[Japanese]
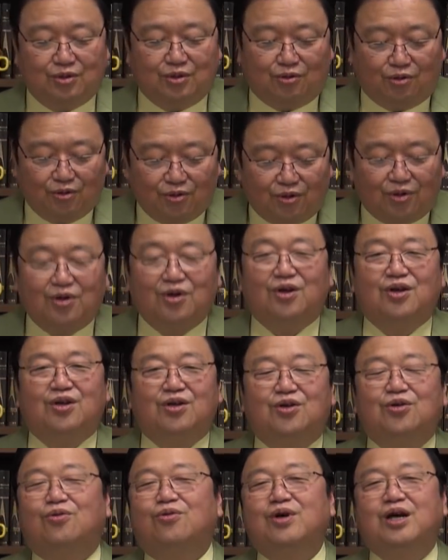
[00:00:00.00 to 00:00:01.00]
この
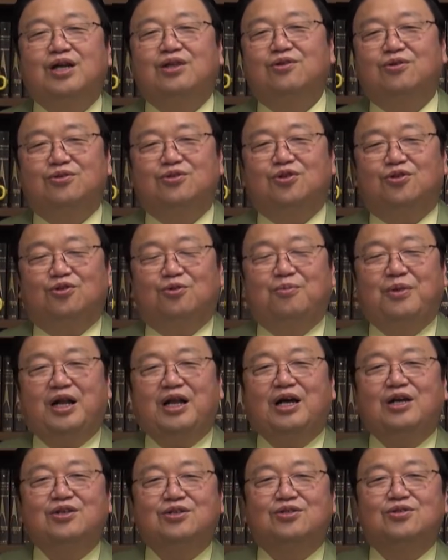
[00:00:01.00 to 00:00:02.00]
表現のちょっと
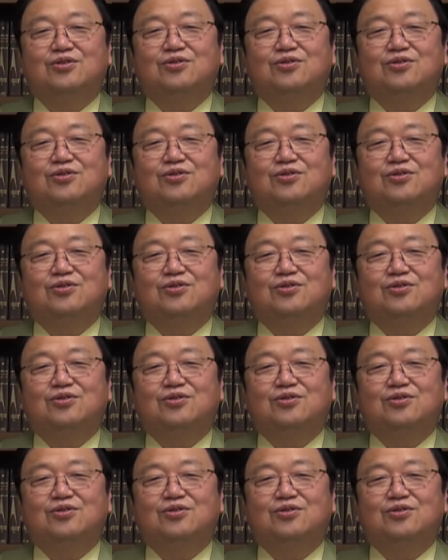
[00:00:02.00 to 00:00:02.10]
バランス